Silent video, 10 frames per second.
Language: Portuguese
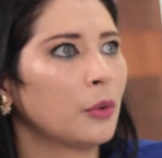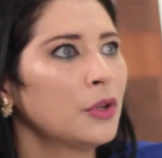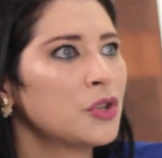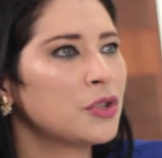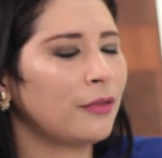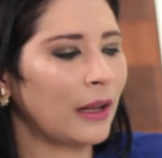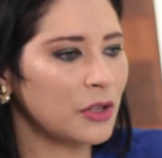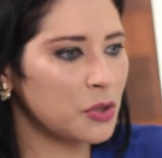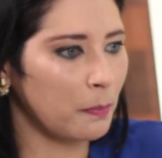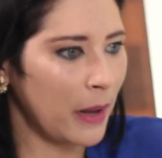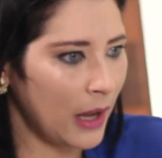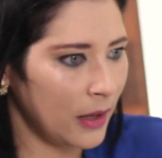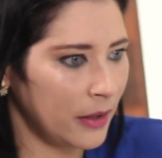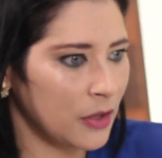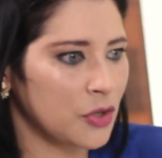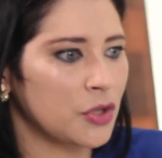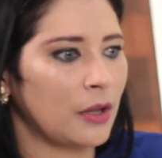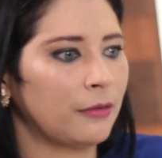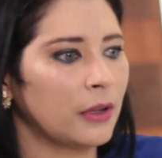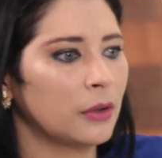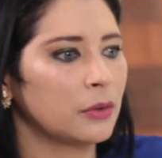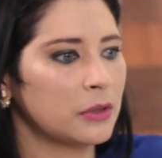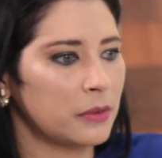Quando a gente fala de pele, e a gente está falando